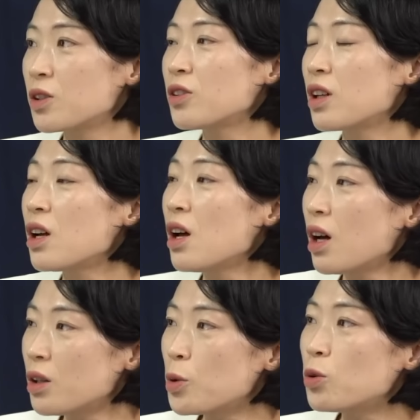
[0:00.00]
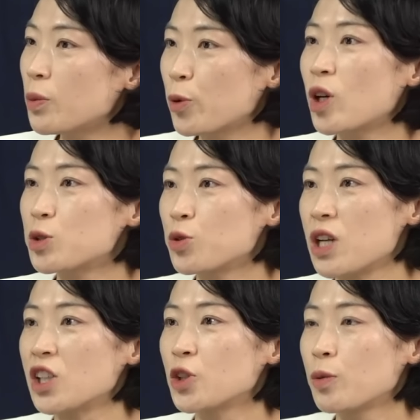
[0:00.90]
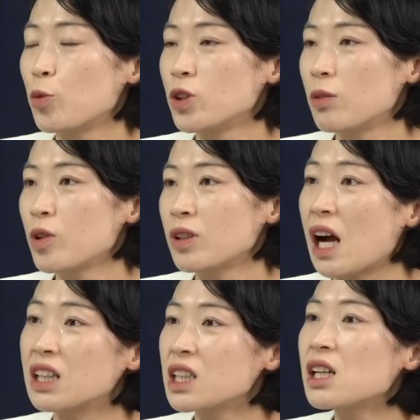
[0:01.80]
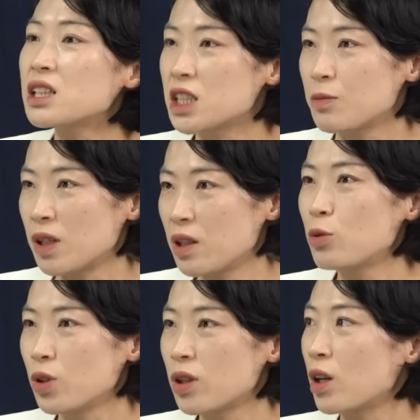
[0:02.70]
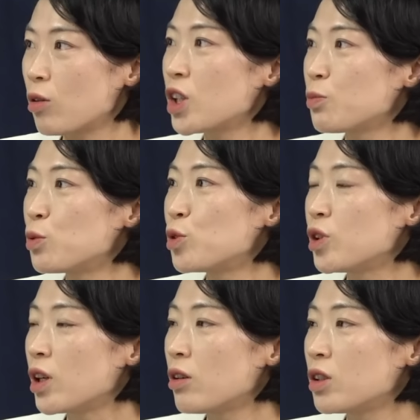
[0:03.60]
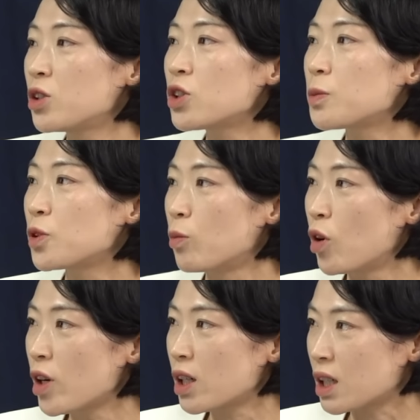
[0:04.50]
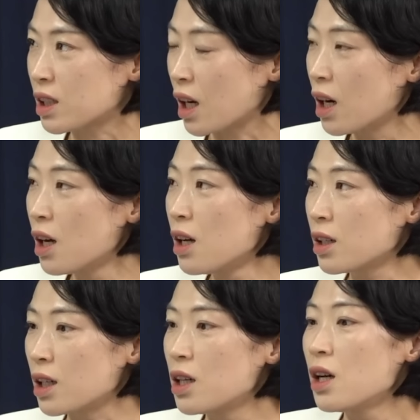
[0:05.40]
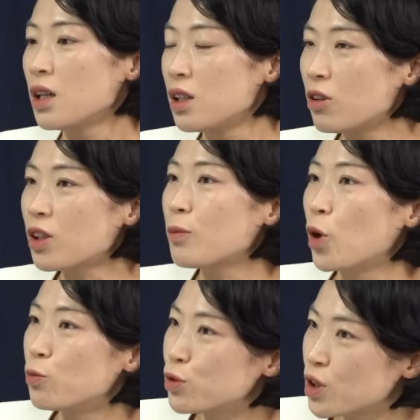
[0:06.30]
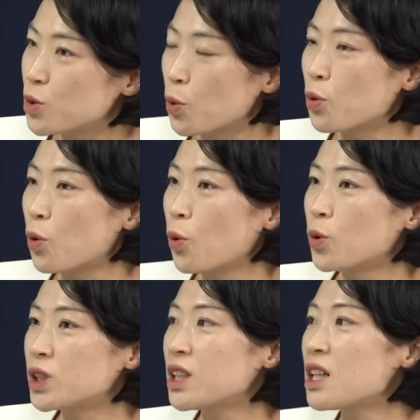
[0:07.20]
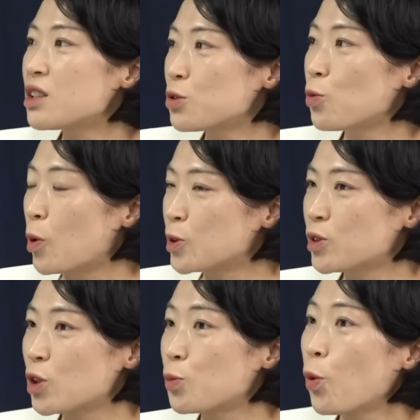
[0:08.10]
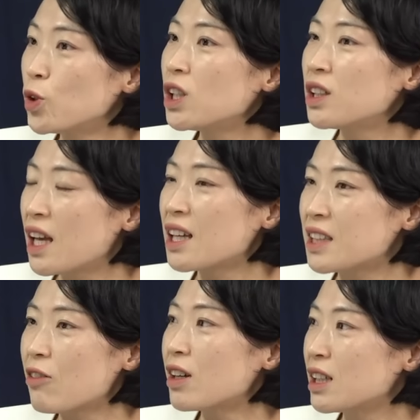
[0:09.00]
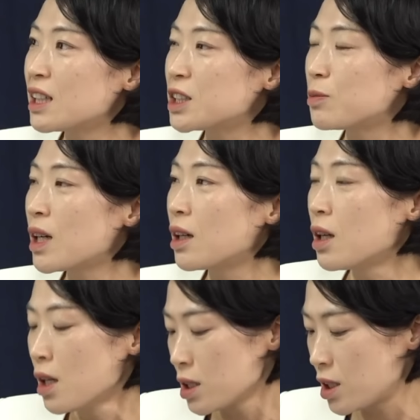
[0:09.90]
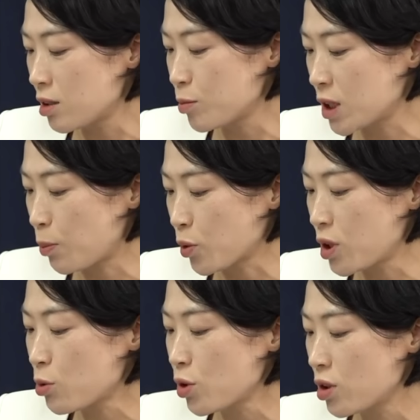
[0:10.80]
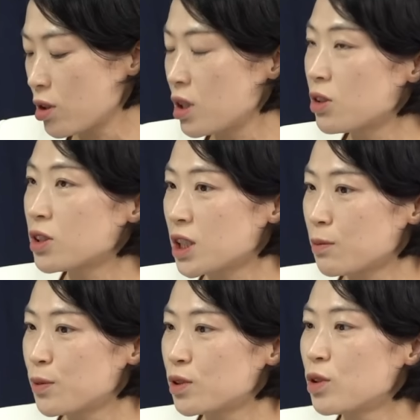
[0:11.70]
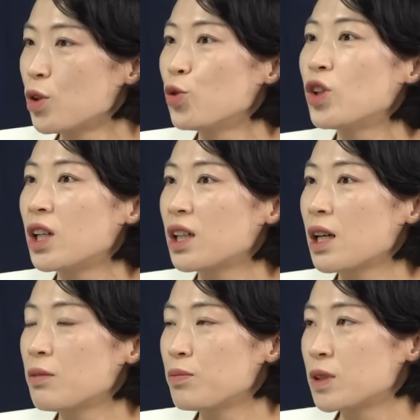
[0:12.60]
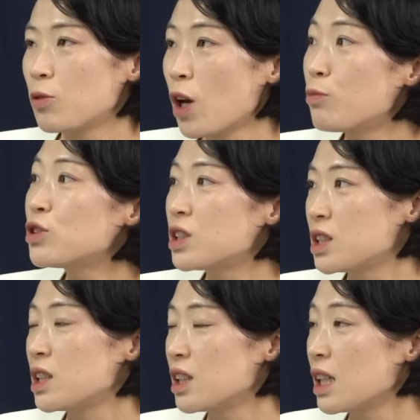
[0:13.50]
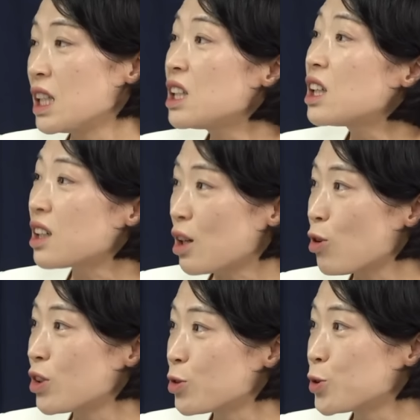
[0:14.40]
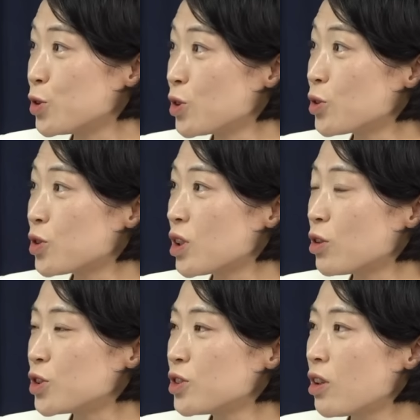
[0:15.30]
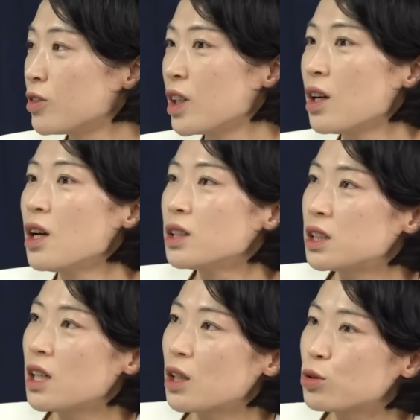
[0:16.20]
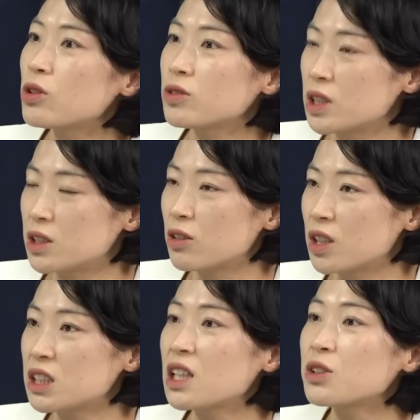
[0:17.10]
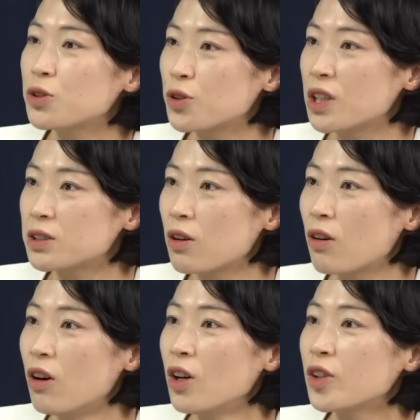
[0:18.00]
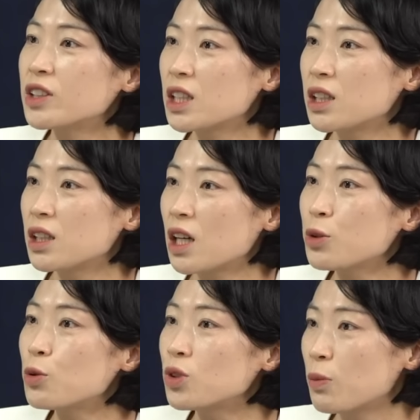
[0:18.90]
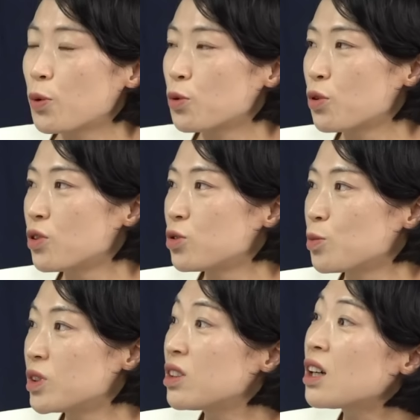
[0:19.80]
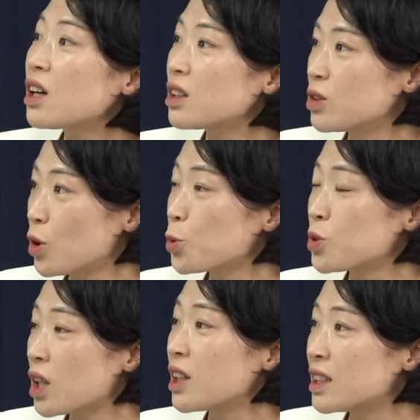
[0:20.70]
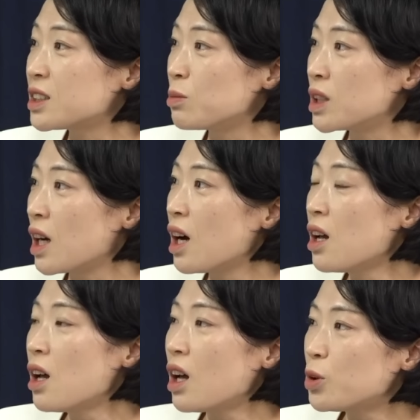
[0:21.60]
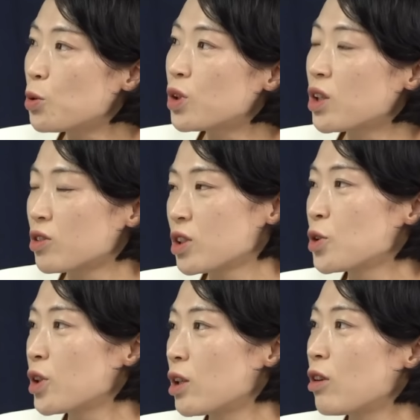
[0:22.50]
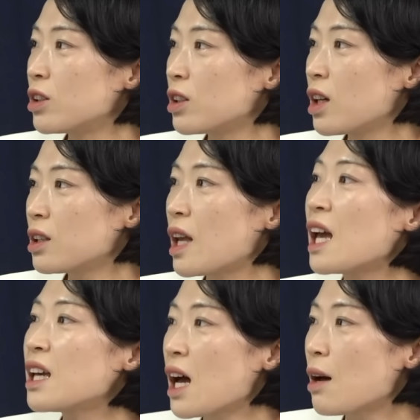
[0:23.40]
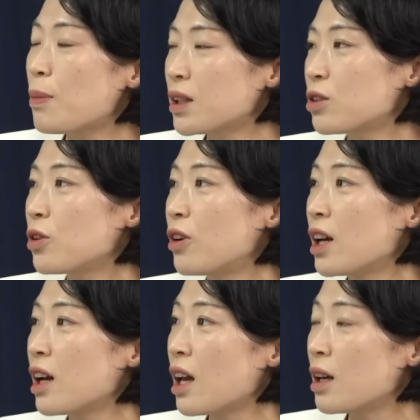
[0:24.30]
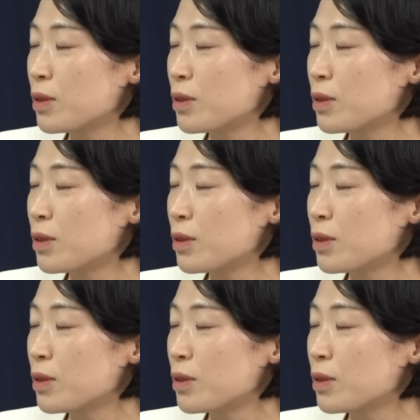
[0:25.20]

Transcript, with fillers: 그런데 음. 한동훈 대표가 가지고 있는 약점이 뭐냐면 당장하기 지금 안 되고 있다라고 하는 음. 부분이에요. 리더십이 너무 허약하다. 그러니까 이렇게 명분이 좋고 시간으로 봤을 때도 본인의 상황이겠지만 지금 이제 버티고 있는 리더십은 유일하게 외부 지지, 그러니까 인기라고 할 수 있는 것들이거든요. 근데 지난 추석 직전에 시사저널에서 굉장히 한동훈 대표로서는 좀 뜨악한 여론조사가 나왔습니다. 한동훈의 경쟁력이라고 하는 게 대야 파트너에게